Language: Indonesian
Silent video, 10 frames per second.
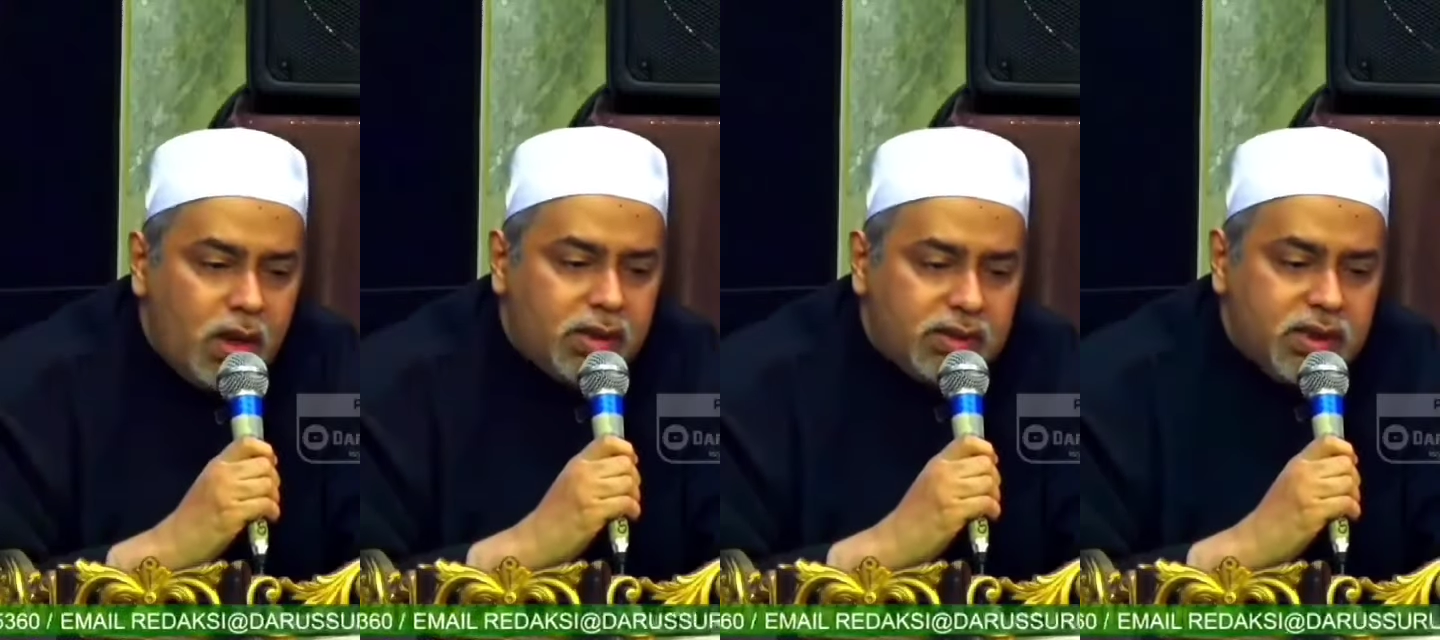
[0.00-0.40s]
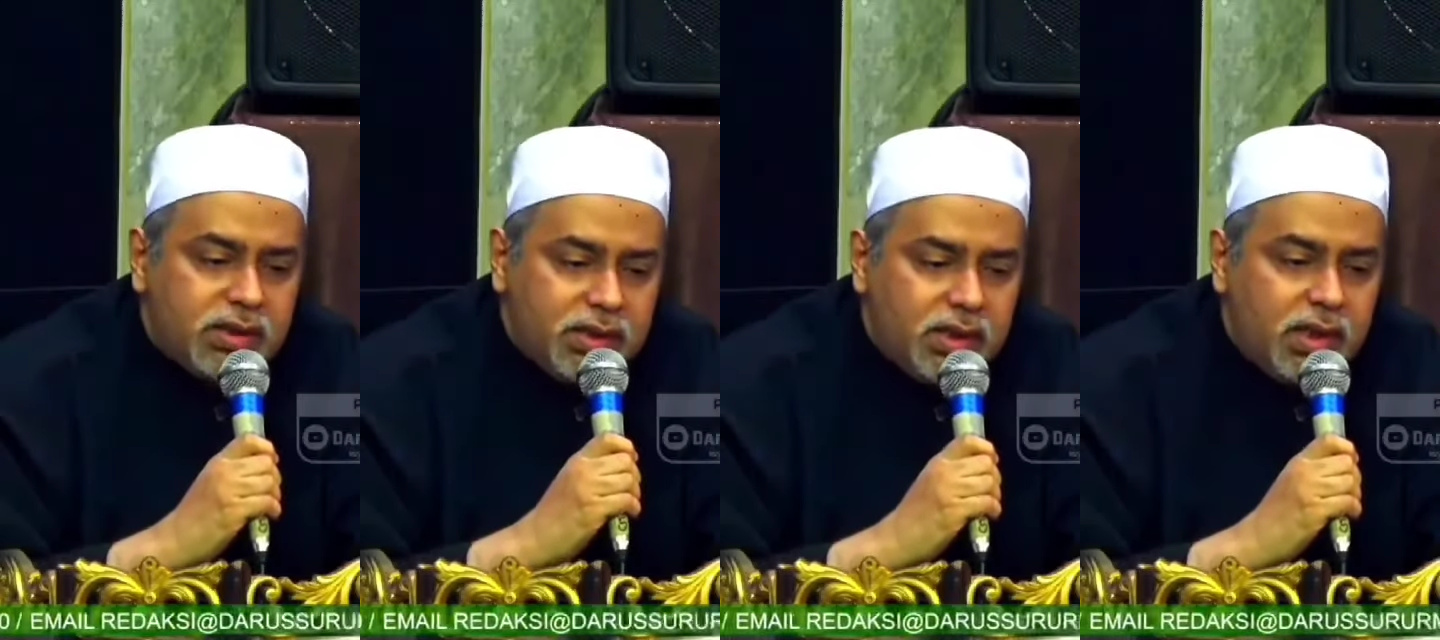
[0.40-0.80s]
Hati
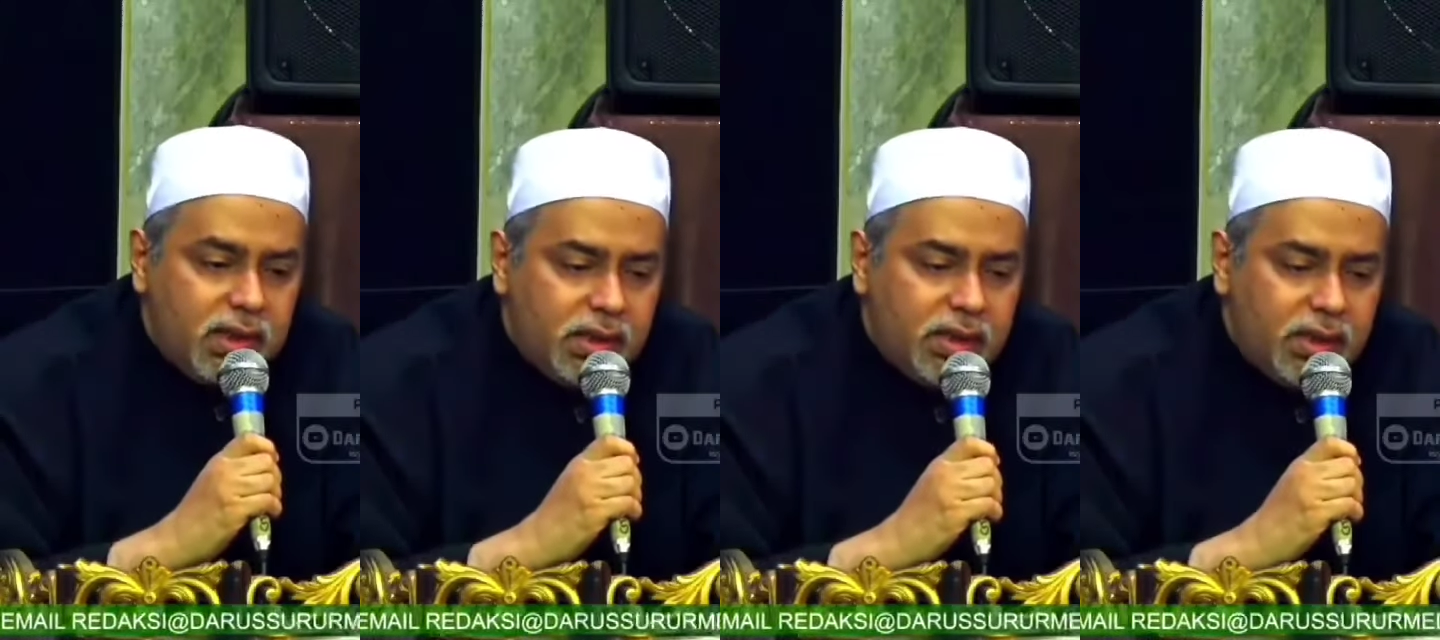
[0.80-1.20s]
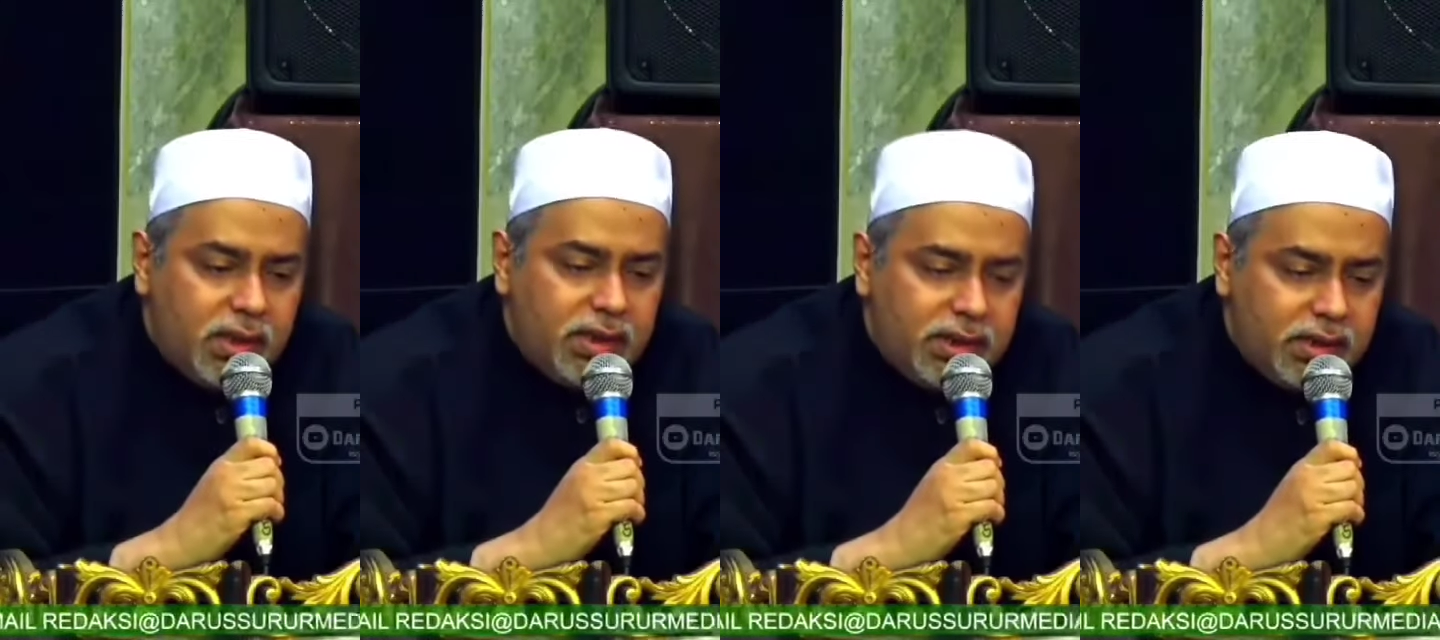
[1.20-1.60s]
kita tenang
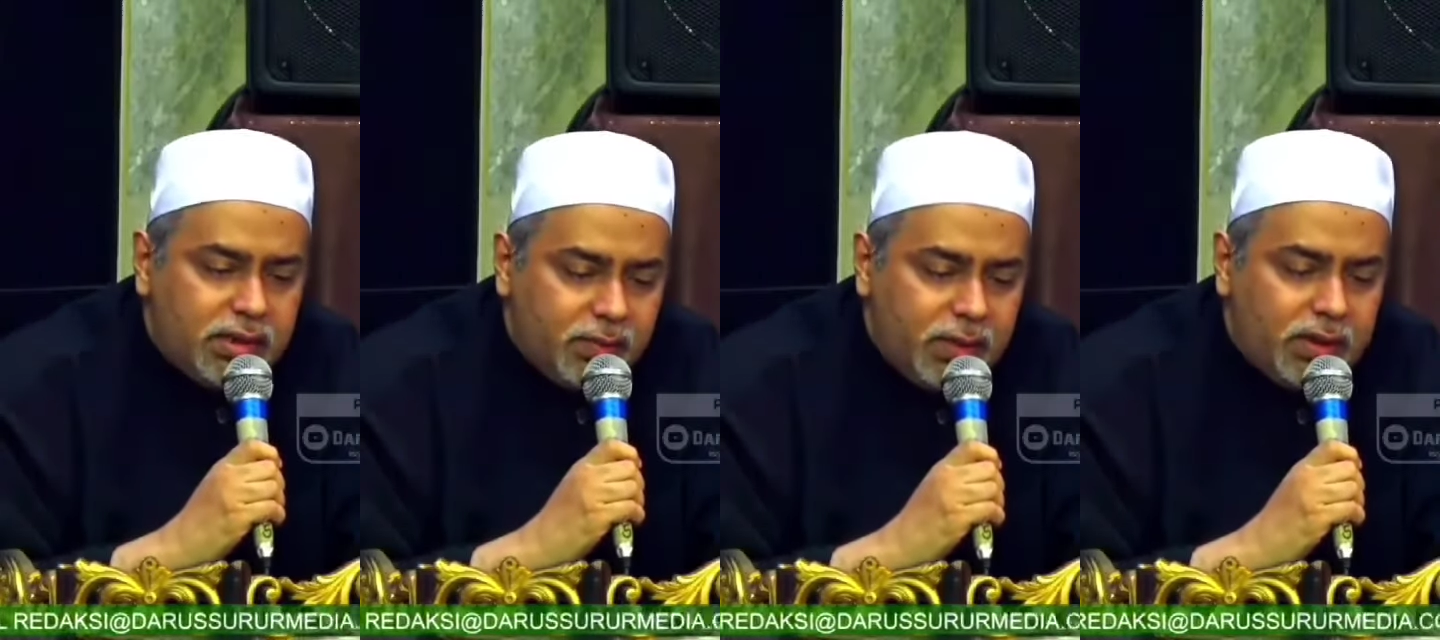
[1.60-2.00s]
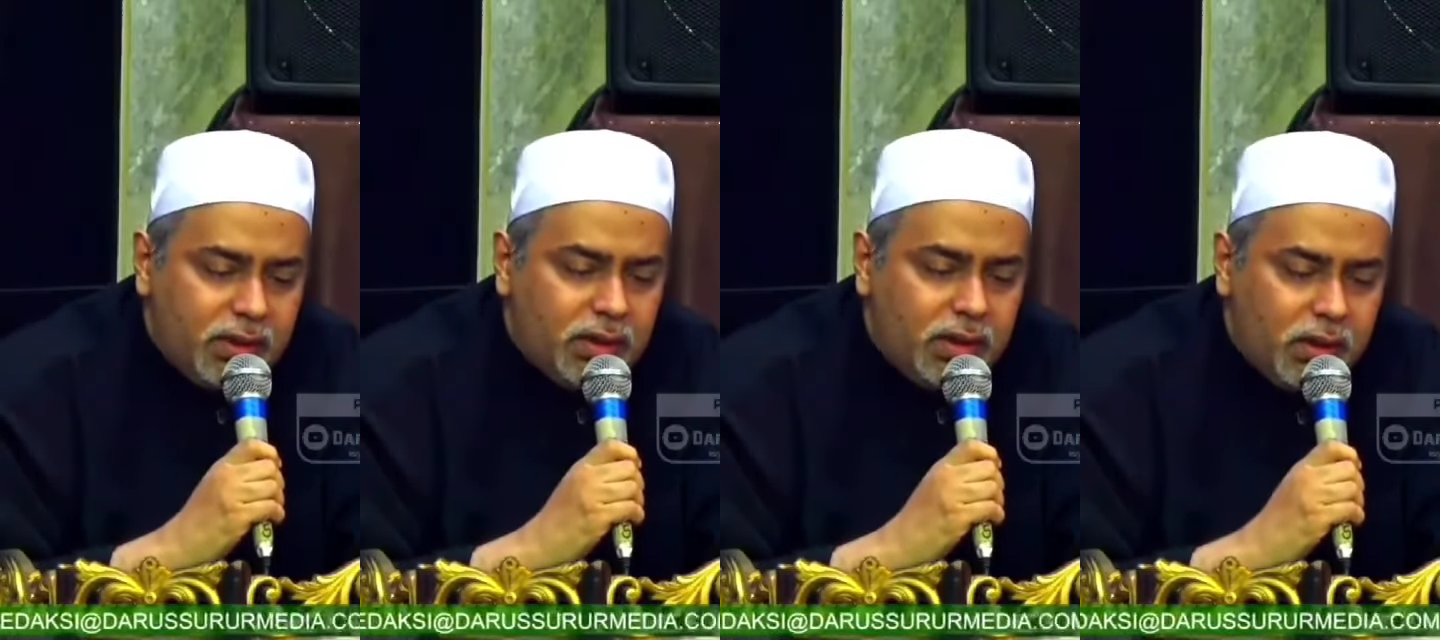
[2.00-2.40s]
karena zikir
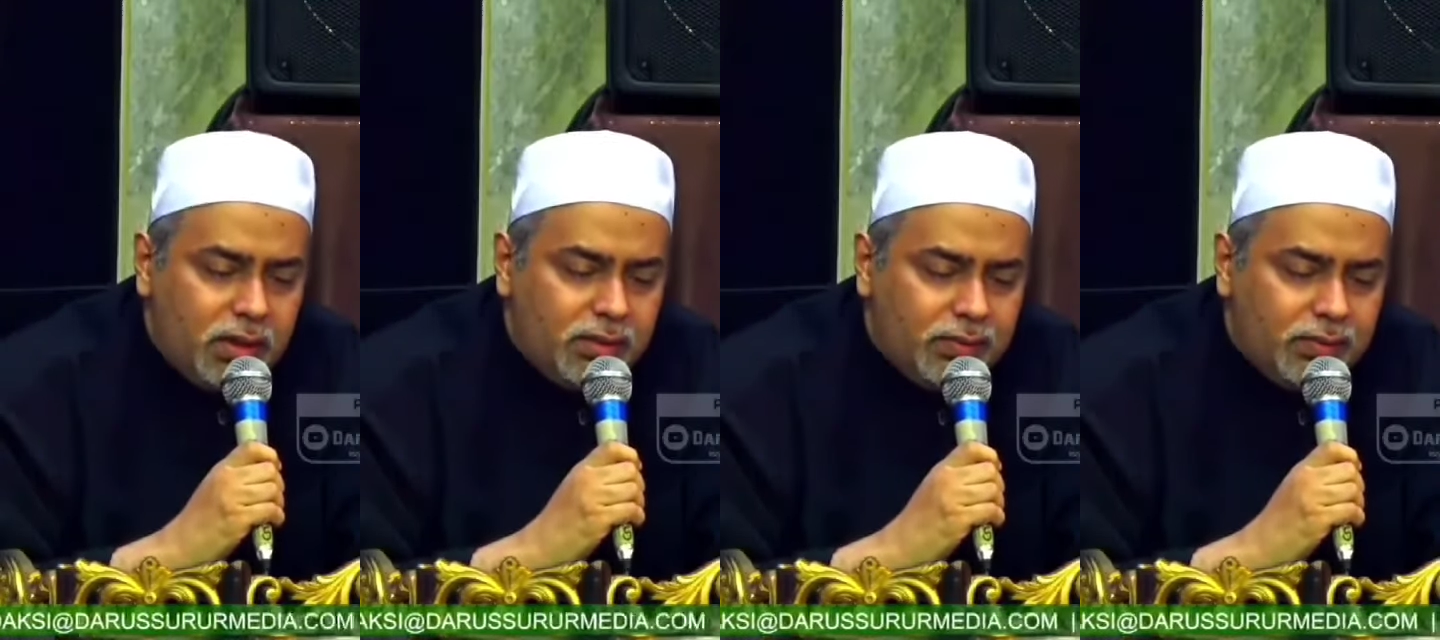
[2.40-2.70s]
kepada Allah.